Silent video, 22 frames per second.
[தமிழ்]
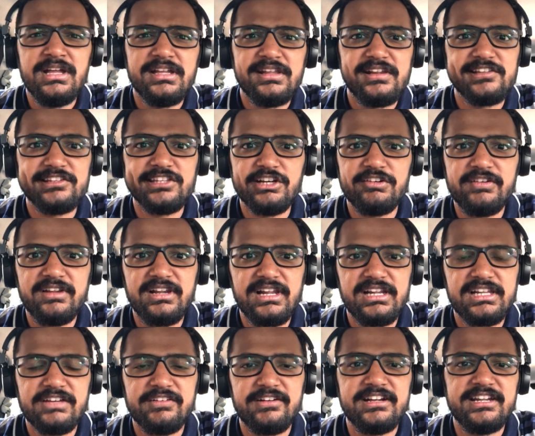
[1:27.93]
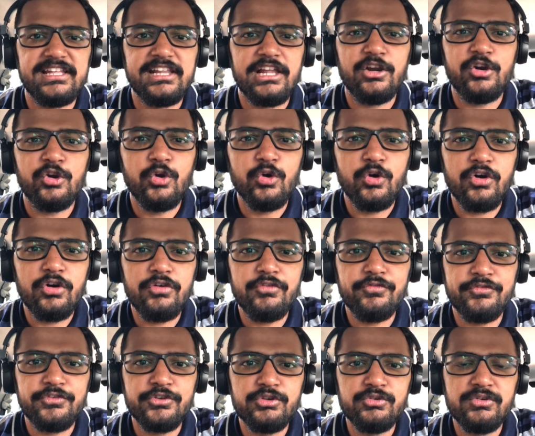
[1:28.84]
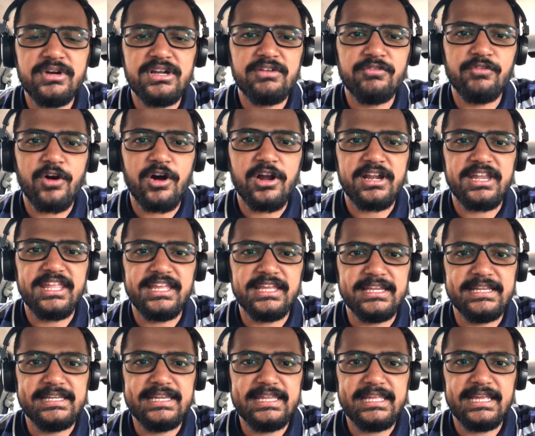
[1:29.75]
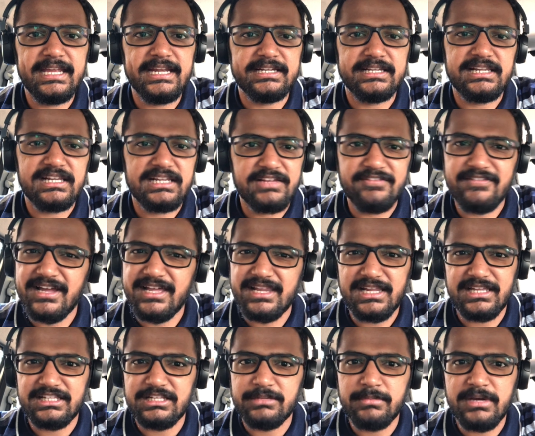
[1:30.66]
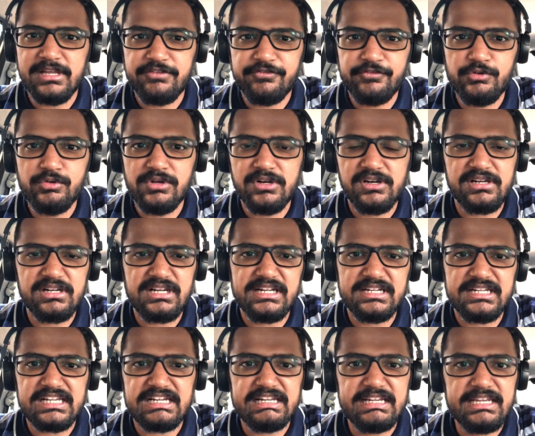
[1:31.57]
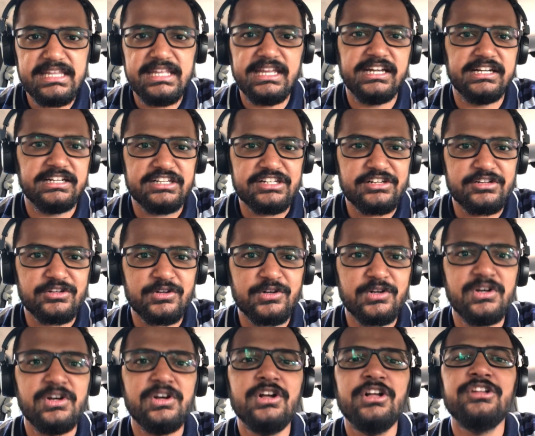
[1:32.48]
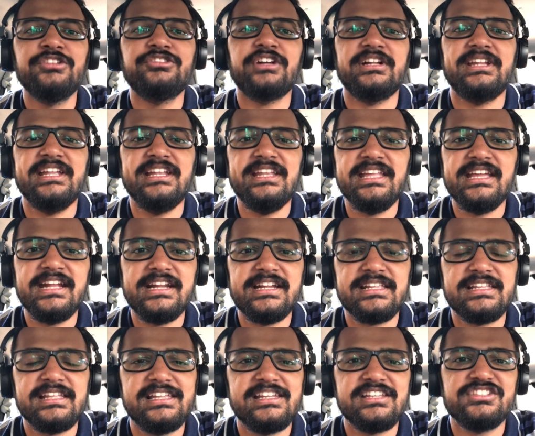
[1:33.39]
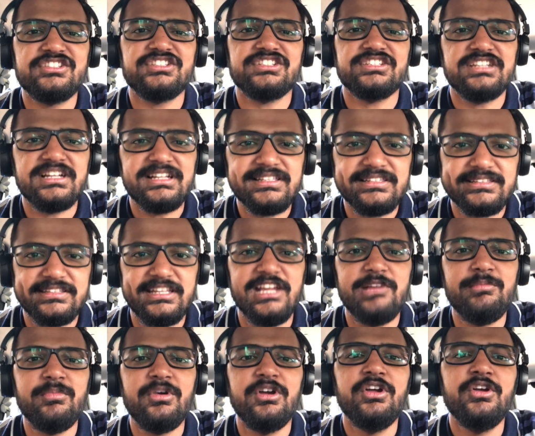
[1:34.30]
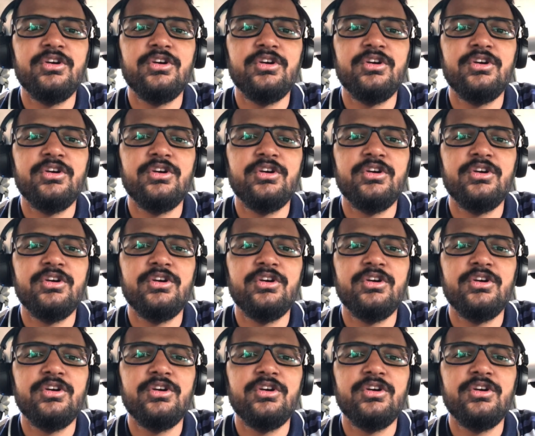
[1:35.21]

ரிசர்வ் இல்லாத வண்டியில் லோ ஃபியூவல் வார்னிங் இண்டிகேட்டர் இல்லை வேற அந்த மாதிரி ஃபியூவல் ரிலேட்டடான இண்டிகேட்டர் இருக்கும் ஸோ அந்த இண்டிகேட்டர் எரிஞ்சிச்சுன்னா சேம்